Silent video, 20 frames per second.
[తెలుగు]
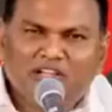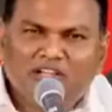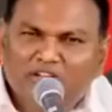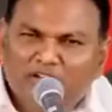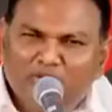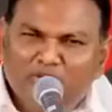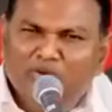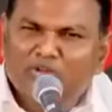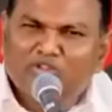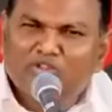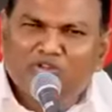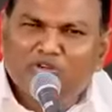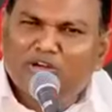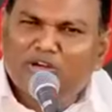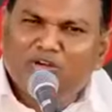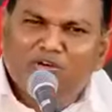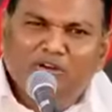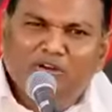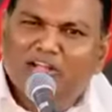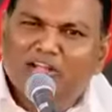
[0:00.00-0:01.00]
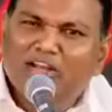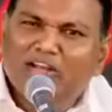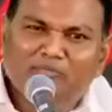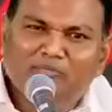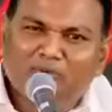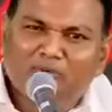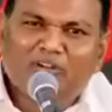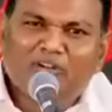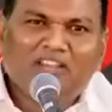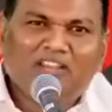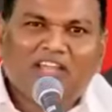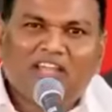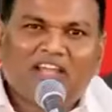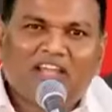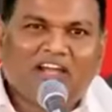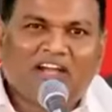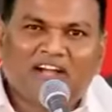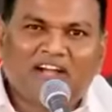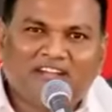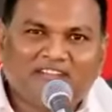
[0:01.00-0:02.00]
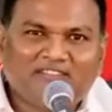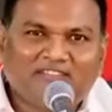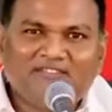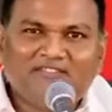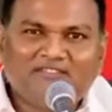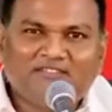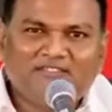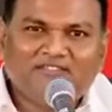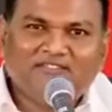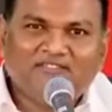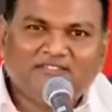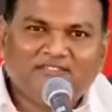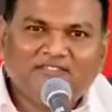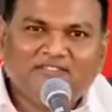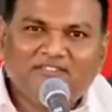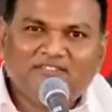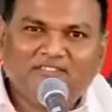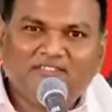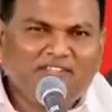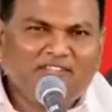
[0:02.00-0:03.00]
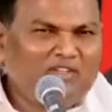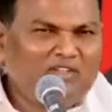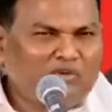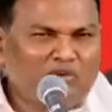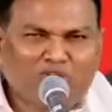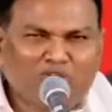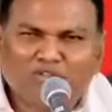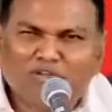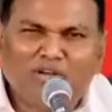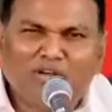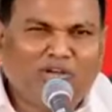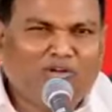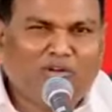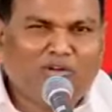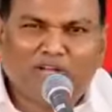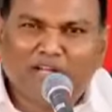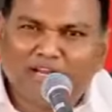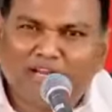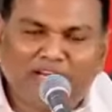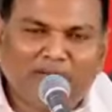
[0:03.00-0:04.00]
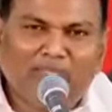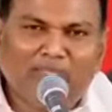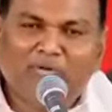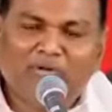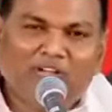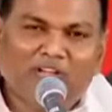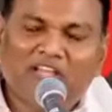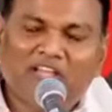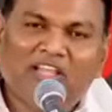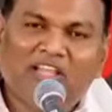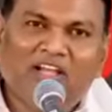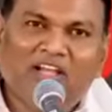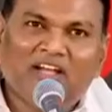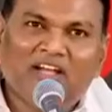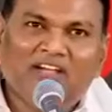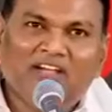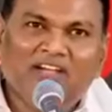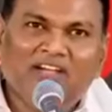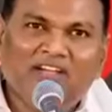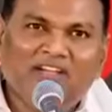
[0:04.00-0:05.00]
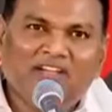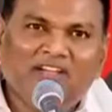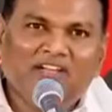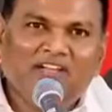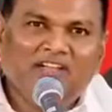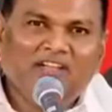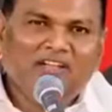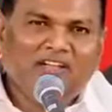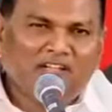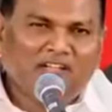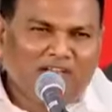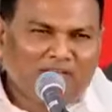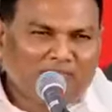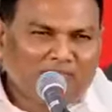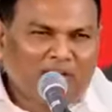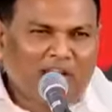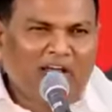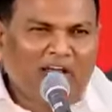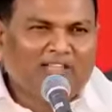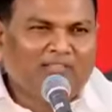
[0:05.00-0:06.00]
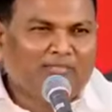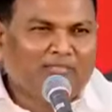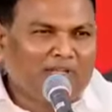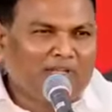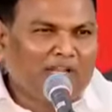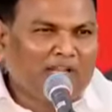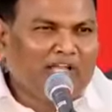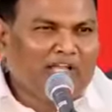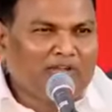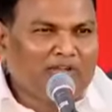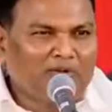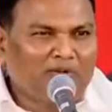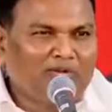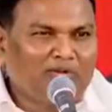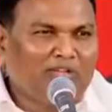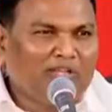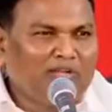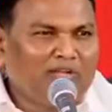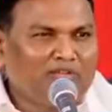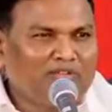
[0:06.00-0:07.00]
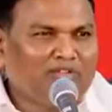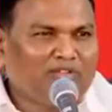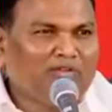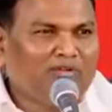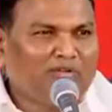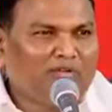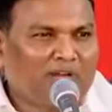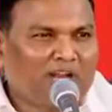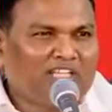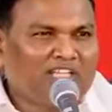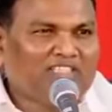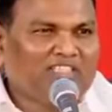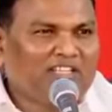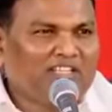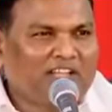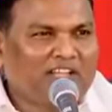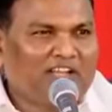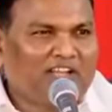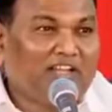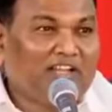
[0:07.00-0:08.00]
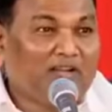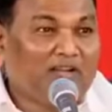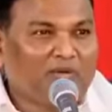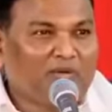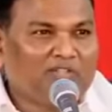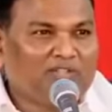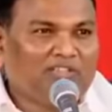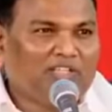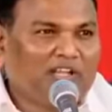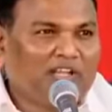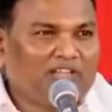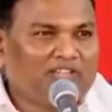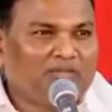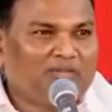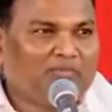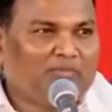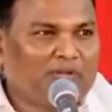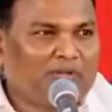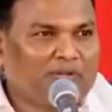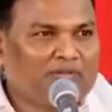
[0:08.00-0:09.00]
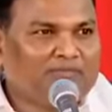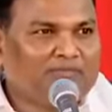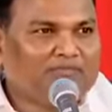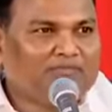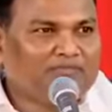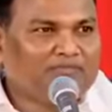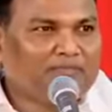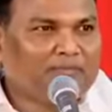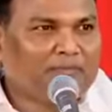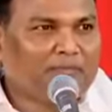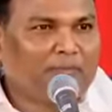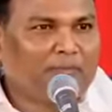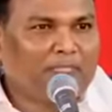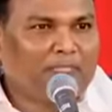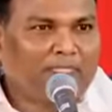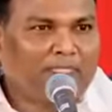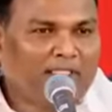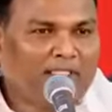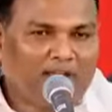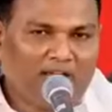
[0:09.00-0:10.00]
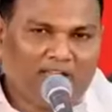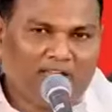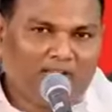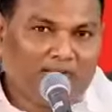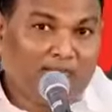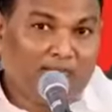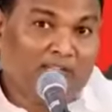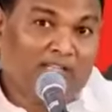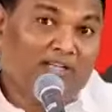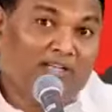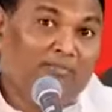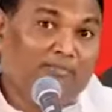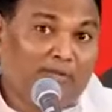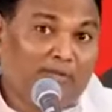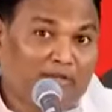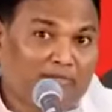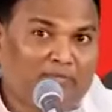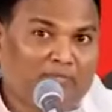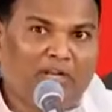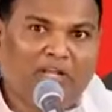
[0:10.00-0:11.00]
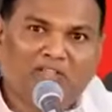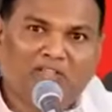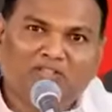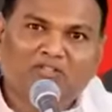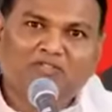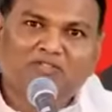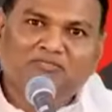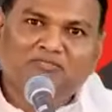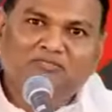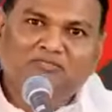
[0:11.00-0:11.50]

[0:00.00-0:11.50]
ఈరోజు ఉన్నట్లుగా రేపు ఉండదయ్యా ఈరోజు ఉన్నట్లుగా రేపు ఉండదయ్యా మన ఆత్మీయ నాయకులు దైవజనులు రాజశేఖరయ్య గారు ఒకసారి చెప్పారు అది మదనపల్లి ప్రాంతం